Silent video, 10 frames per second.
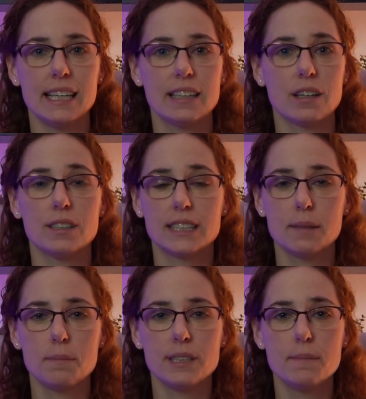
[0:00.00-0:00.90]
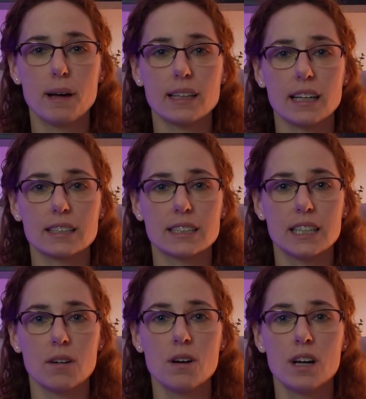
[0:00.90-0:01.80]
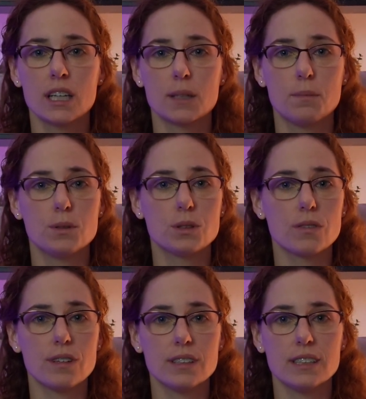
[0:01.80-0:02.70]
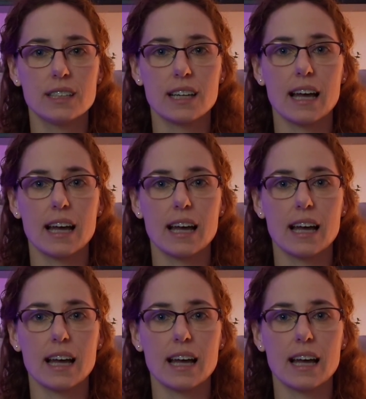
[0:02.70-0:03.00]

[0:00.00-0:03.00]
est un type d'hypertension qui peut survenir